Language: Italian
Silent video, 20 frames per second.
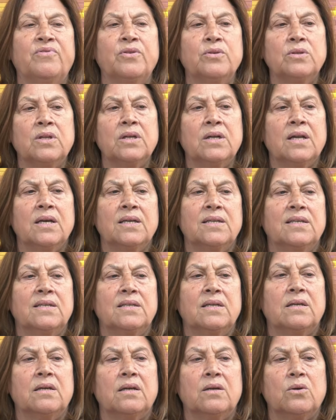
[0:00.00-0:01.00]
von der
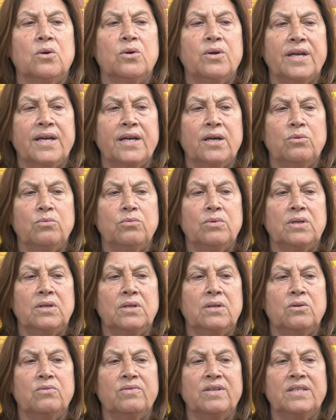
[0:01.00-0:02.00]
Leyen non è
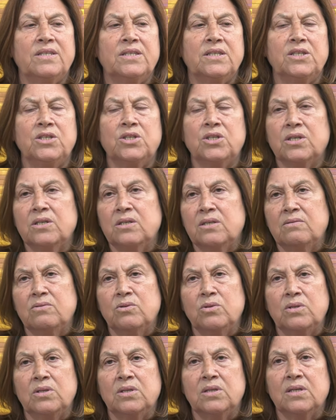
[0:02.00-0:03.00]
un'innovatrice,
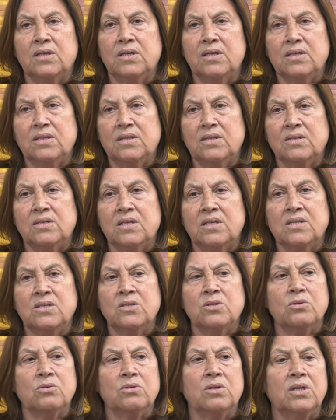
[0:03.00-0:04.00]
devo dire, nel
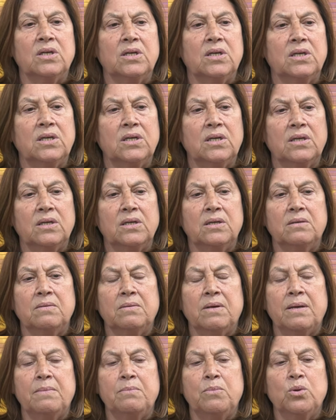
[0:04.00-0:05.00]
senso
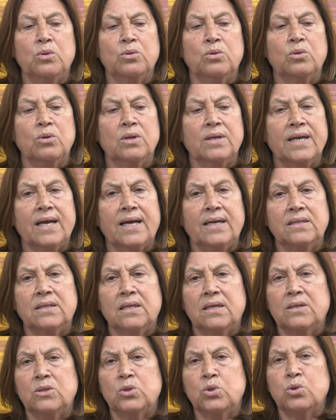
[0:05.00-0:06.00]
che è molto
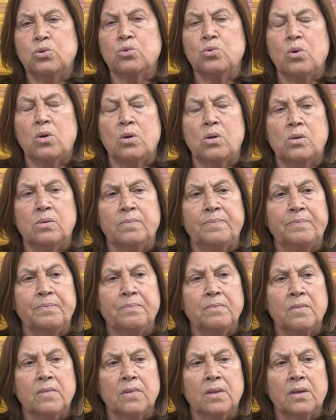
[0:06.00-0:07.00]
legata al suo
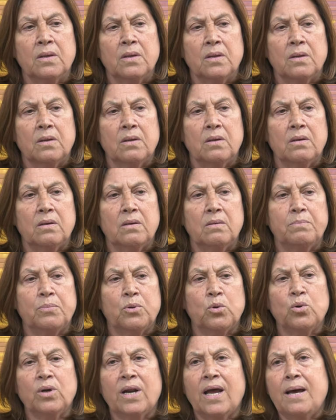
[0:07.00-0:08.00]
eh,
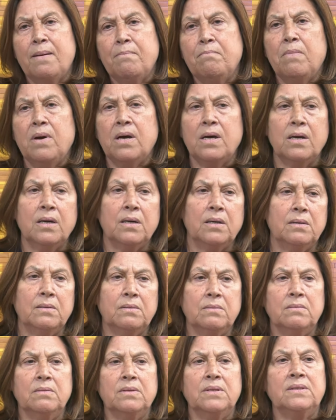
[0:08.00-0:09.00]

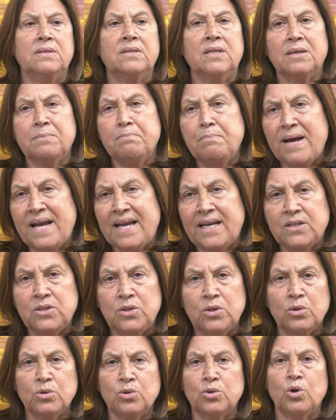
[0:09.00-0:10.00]
programma
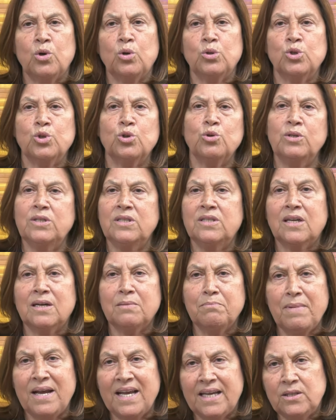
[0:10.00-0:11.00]
intermedio, socio
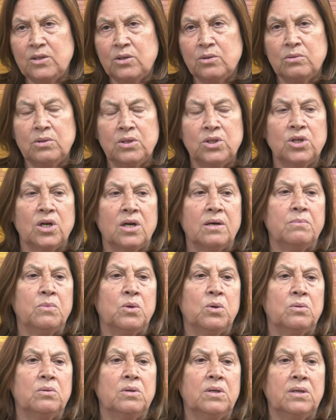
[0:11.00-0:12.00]
intermedio,
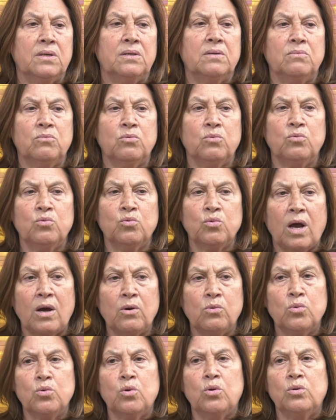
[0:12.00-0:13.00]
diciamo, eh, ha
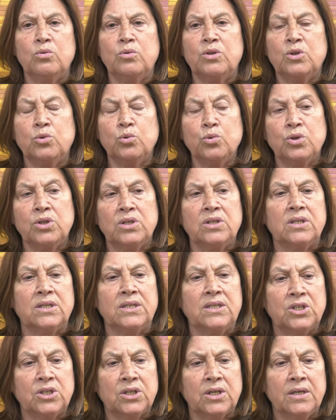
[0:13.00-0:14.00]
un ruolo di
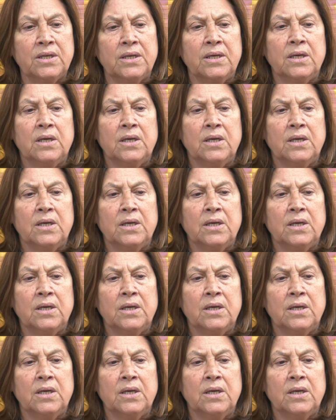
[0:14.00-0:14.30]
cucitrice.